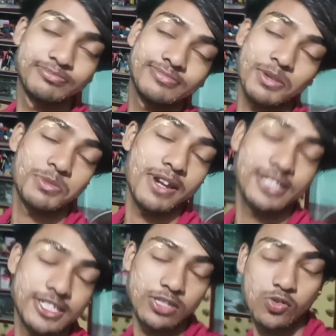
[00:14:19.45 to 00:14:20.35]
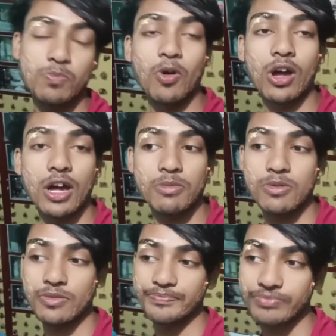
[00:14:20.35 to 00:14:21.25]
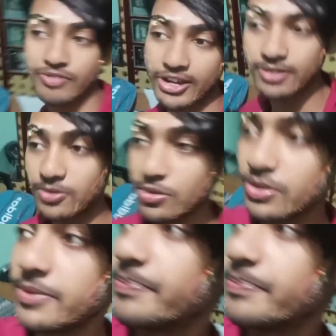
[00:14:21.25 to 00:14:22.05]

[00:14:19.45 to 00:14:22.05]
আমি বাড়িতে যে খুব বকা খাবো ফ্যানটা বন্ধ করি